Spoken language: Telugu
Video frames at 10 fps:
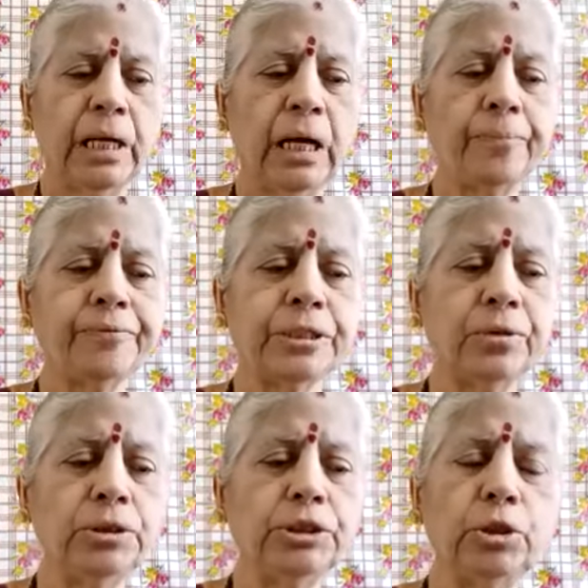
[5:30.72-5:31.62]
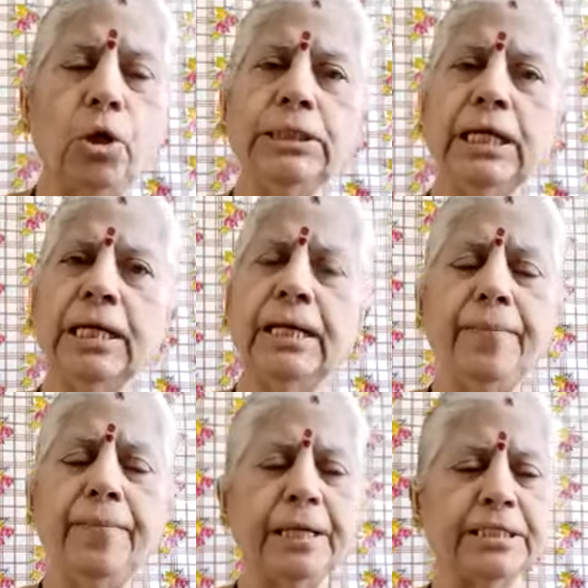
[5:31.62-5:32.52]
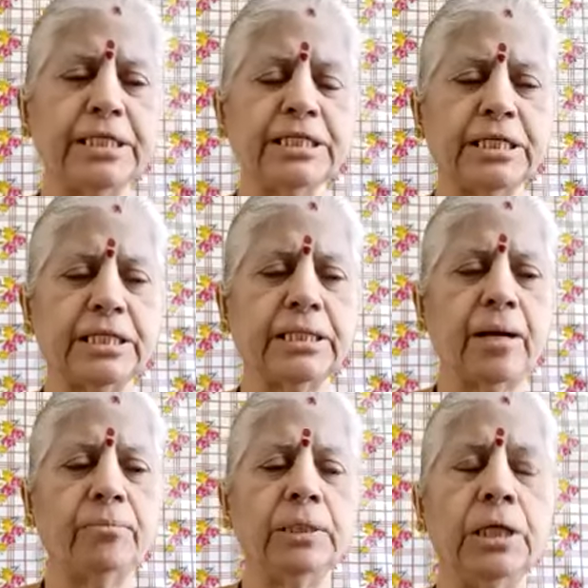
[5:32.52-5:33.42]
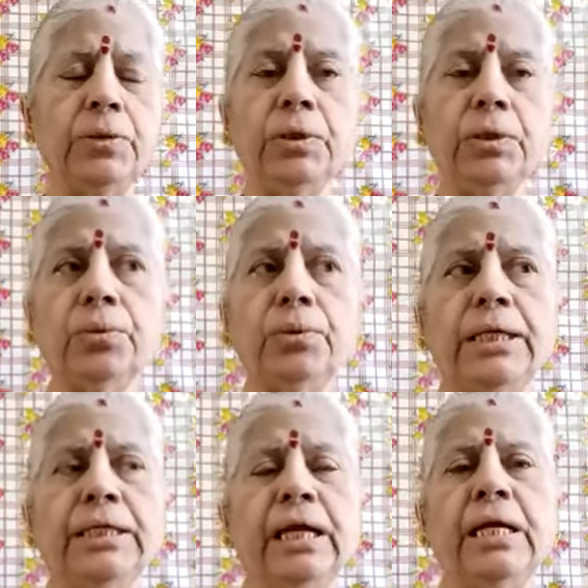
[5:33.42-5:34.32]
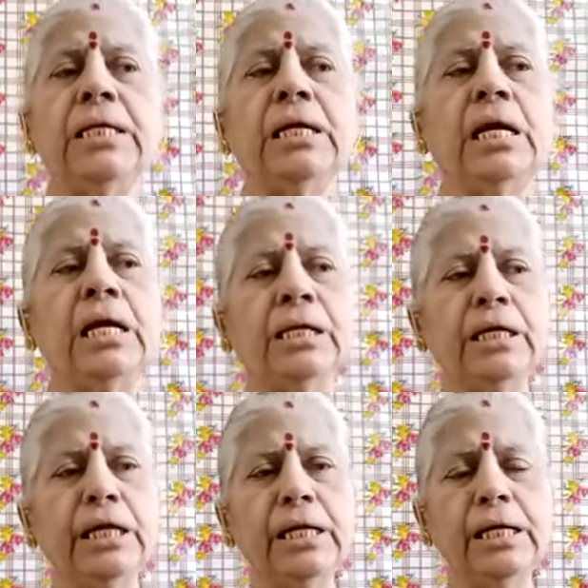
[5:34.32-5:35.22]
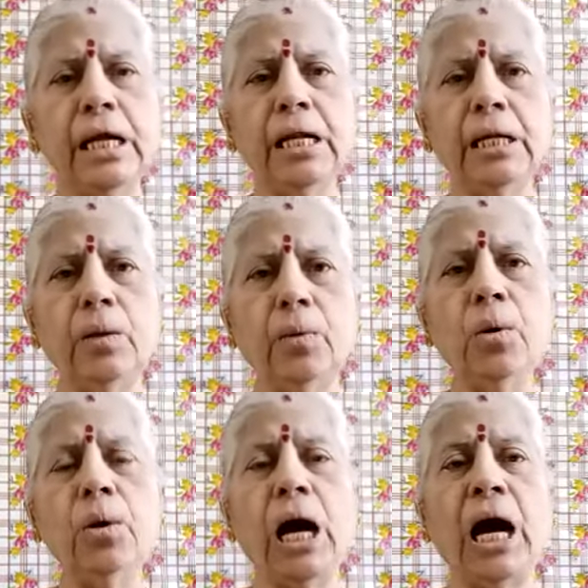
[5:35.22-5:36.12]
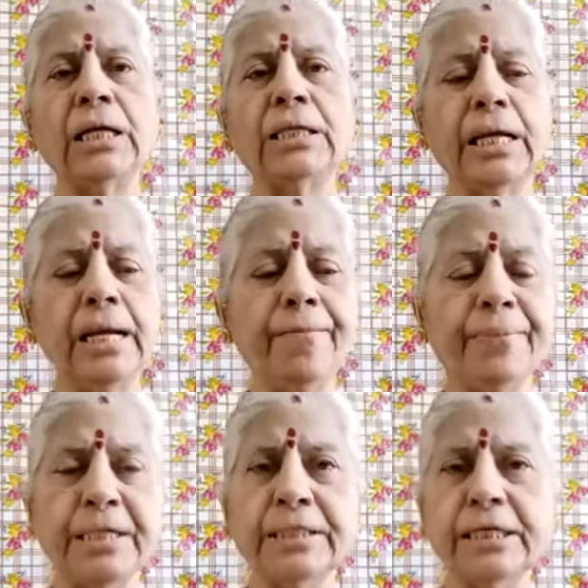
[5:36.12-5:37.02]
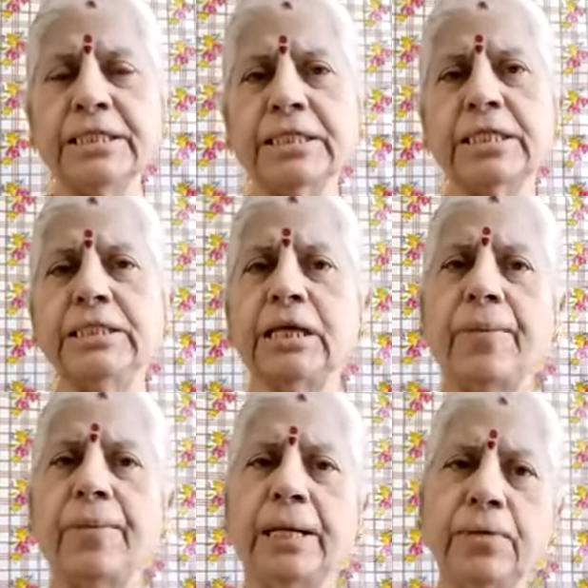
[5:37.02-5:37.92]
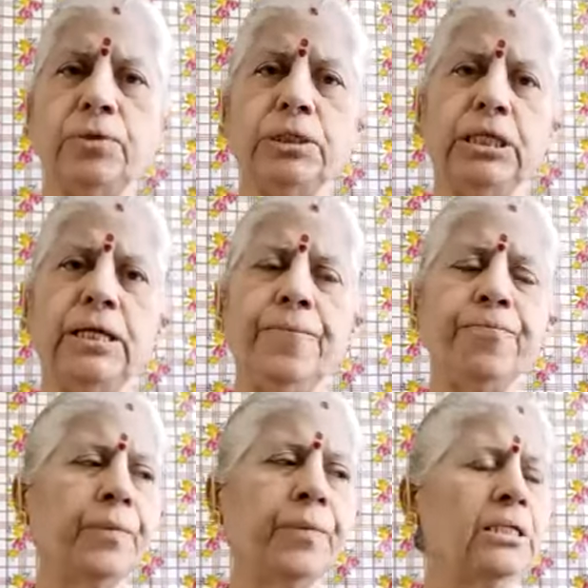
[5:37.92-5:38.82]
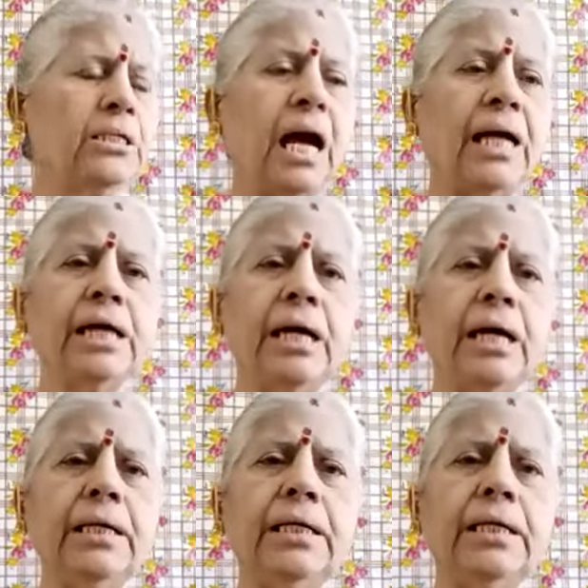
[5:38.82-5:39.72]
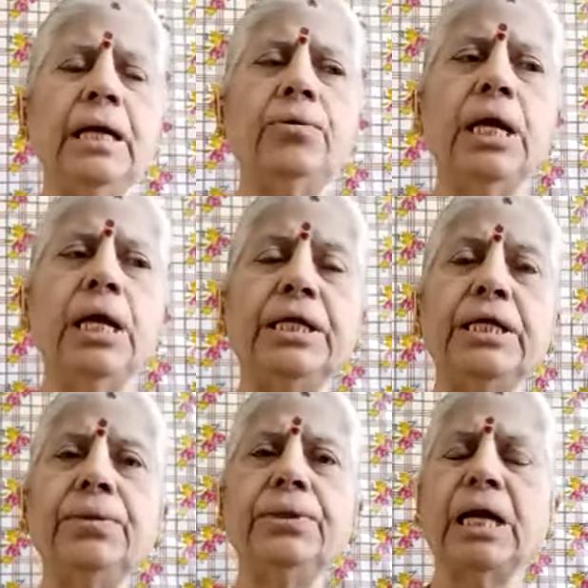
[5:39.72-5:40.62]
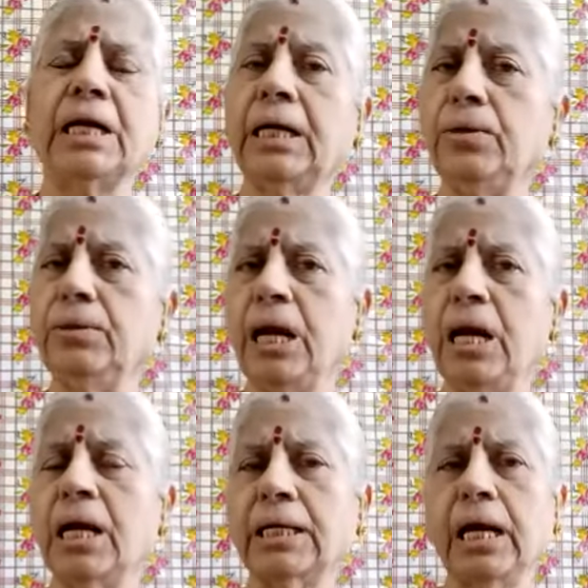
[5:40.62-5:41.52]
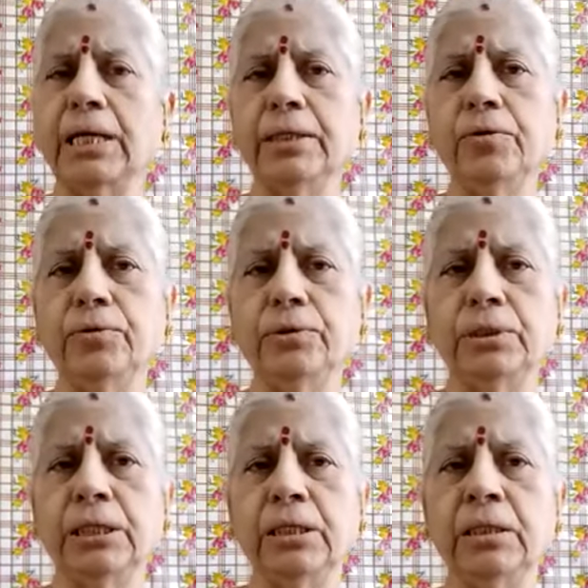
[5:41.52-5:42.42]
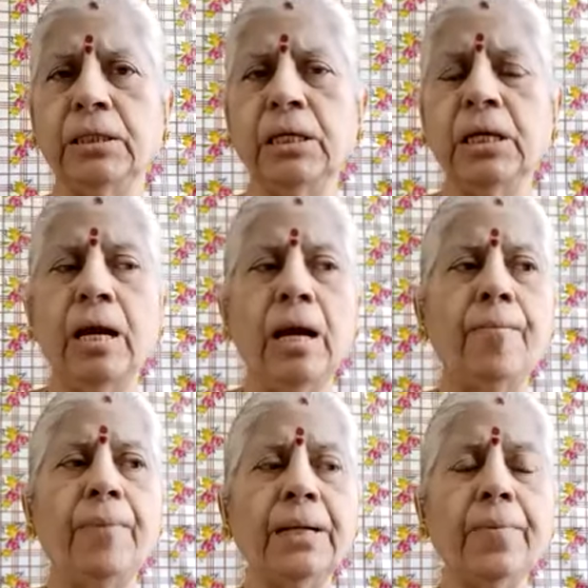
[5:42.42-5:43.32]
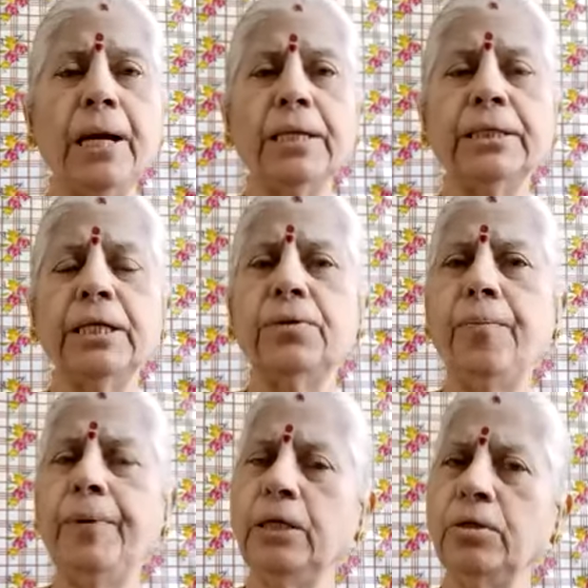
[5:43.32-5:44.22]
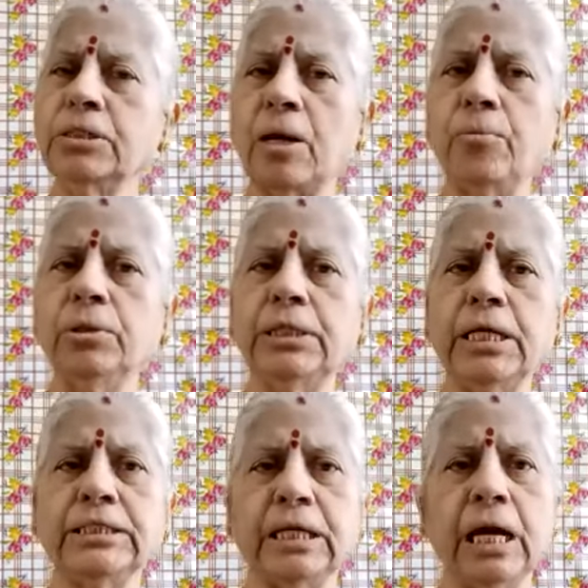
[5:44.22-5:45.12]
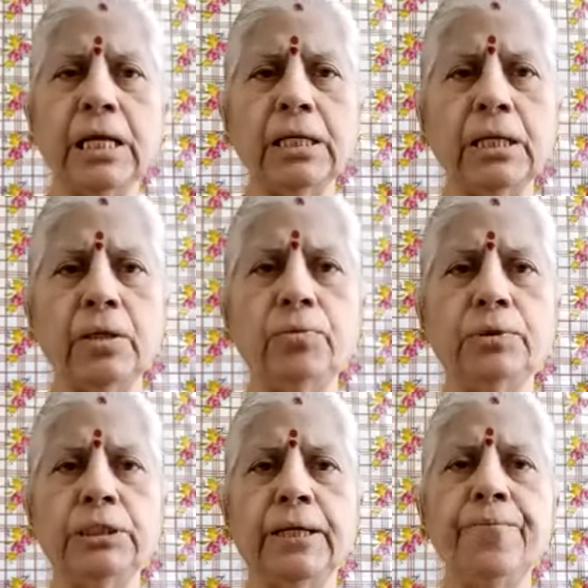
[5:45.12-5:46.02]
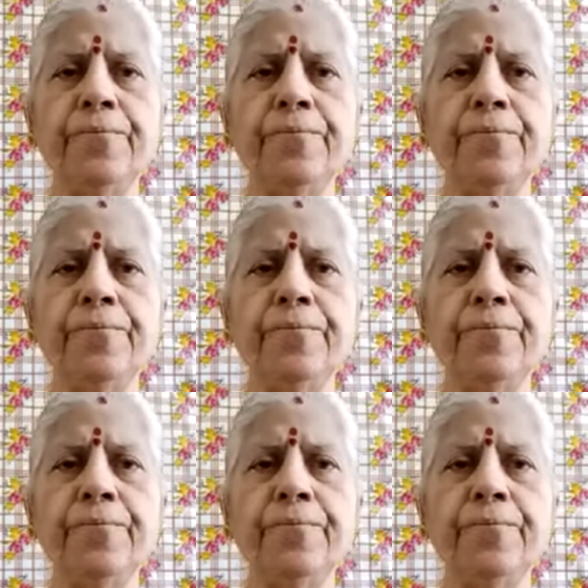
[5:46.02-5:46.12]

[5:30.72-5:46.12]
అప్సు జ్యోతి ప్రతిష్ఠితం ఎందుకు అంటే నీళ్లలో అగ్ని ప్రతిష్ఠించబడి ఉంది సాధారణంగా కూడా నీరు ఎక్కడున్నా అక్కడ అగ్ని ఉంటుంది బడబాగ్ని రూపంలో సముద్ర జలాలలో ఉంది